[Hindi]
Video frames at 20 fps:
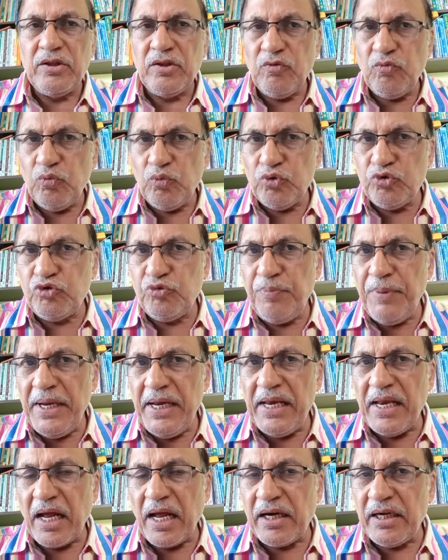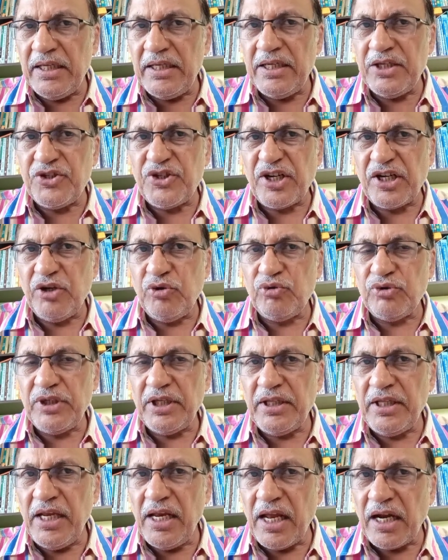तो उसमें लकड़ी के चके
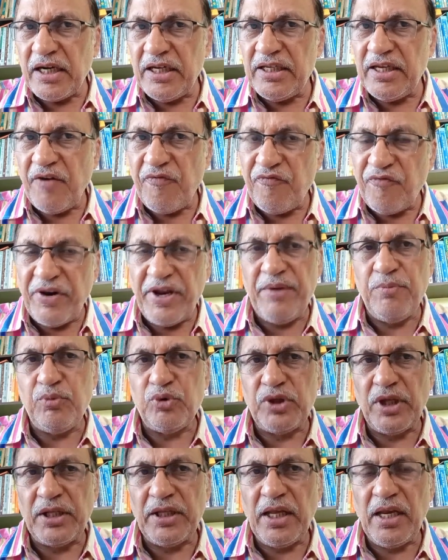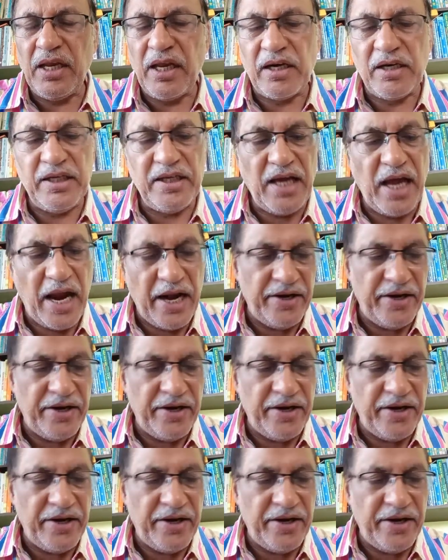होते थे लकड़ी का फ्रेम होता था लकड़ी का